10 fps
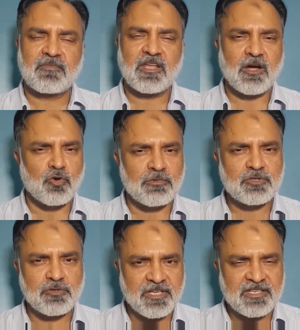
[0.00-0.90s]
हुकूमत
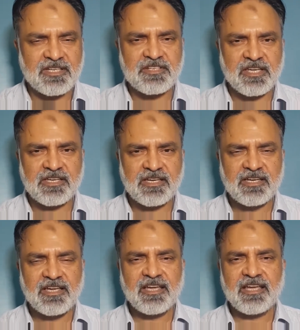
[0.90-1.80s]
को देखना चाहिए
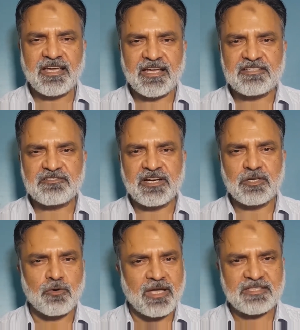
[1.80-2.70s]
कि इस ट्रेंड
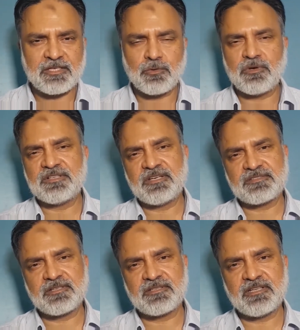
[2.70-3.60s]
को कैसे रोका जा
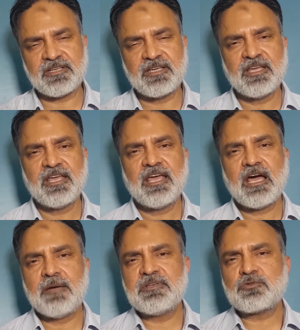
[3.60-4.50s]
सकता है
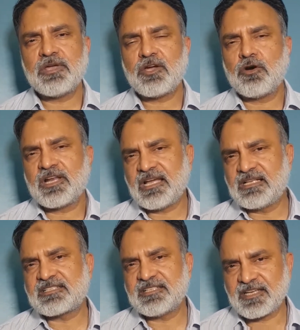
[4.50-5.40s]
अब इसको एक और एंगल
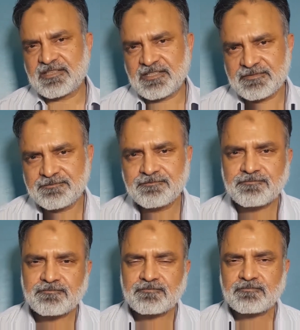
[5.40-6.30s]
से देखते हैं
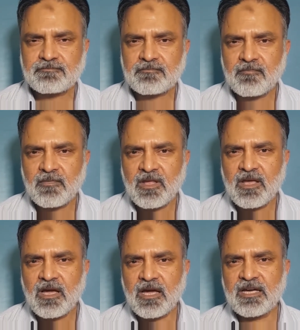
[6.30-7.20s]

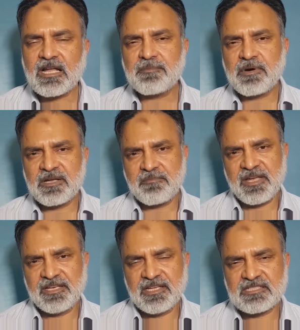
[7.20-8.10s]
अगर आप हर
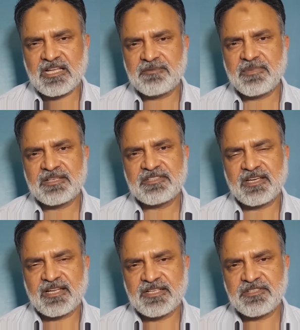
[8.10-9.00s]
महीने इस्लामाबाद से
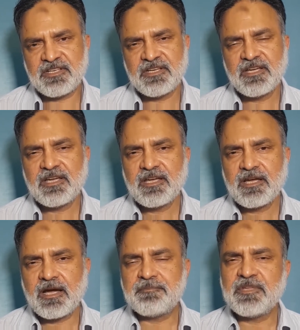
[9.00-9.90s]
कराची
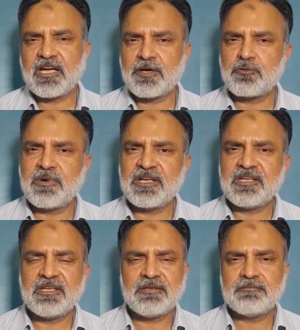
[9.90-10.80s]
अपनी
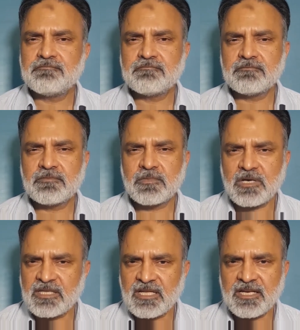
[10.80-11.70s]
कारोबारी
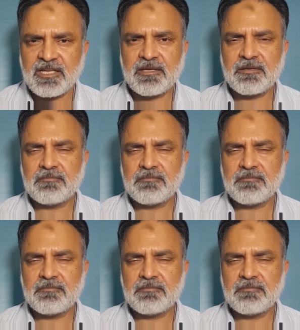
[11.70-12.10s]
ख़ानदानी